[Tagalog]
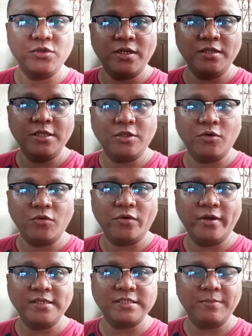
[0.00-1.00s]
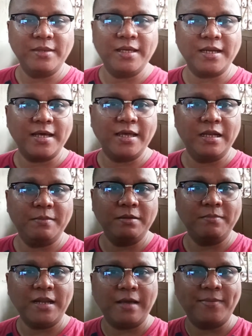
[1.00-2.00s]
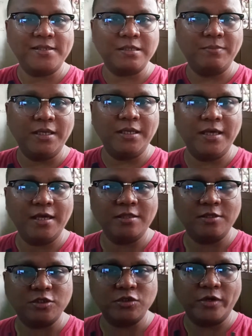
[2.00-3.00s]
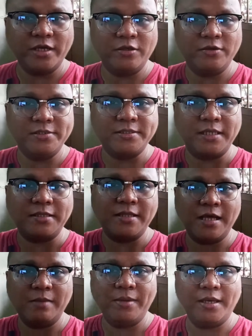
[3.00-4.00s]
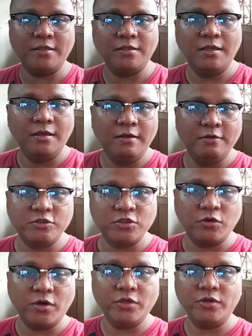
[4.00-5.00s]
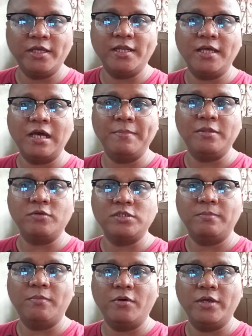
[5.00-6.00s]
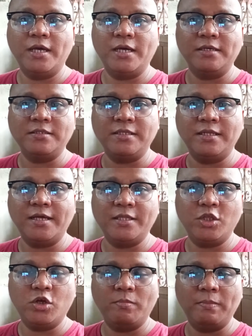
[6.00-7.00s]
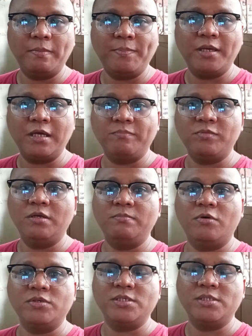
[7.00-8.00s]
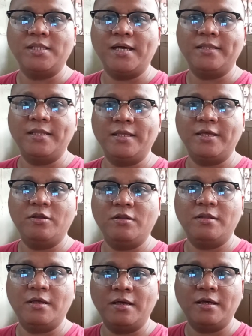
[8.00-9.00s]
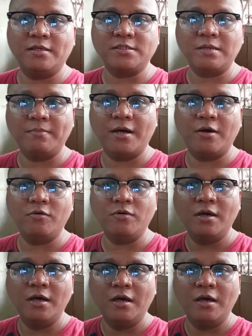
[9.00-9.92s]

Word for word: So nandito ako ngayon sa may garahe naman malapit sa may gate. So ayun yung street namin. So ngayon ginagamit ko si Boya. Tingnan natin kung mapipick up niya yung boses natin ngayon na somehow